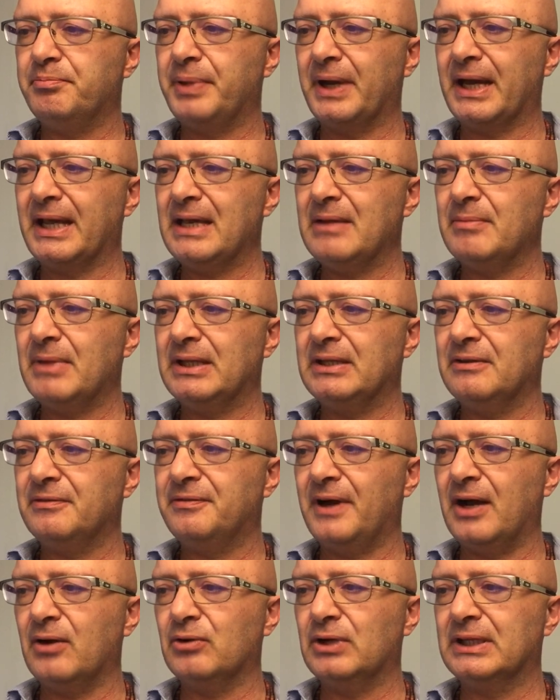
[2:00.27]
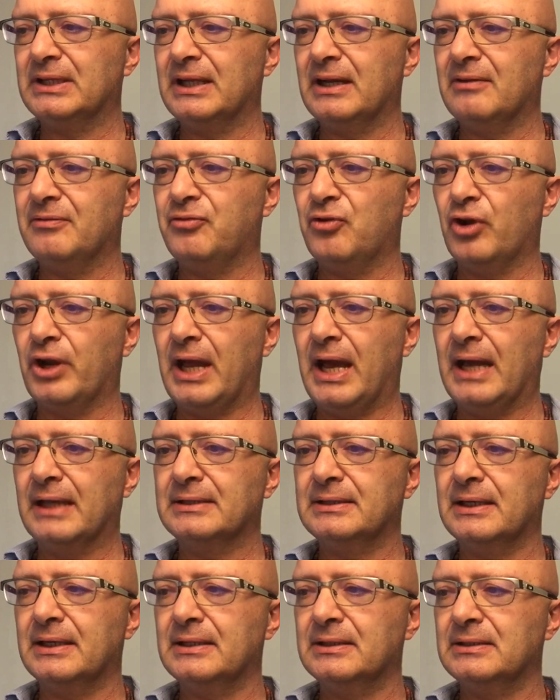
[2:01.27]
prima di fare una
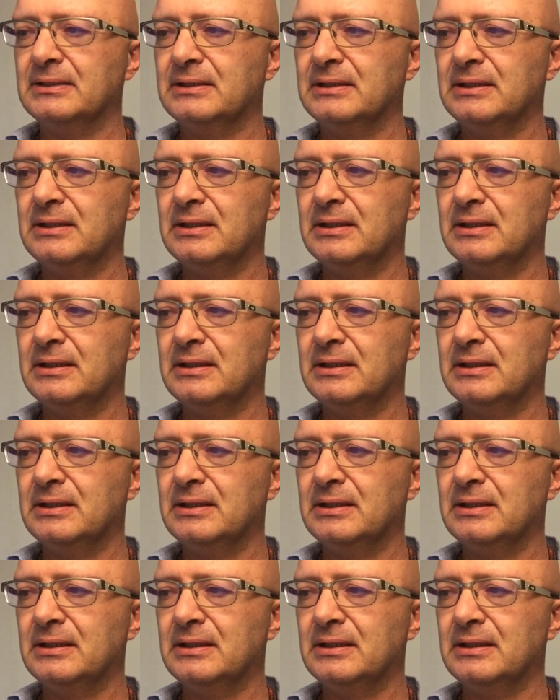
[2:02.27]
telefonata?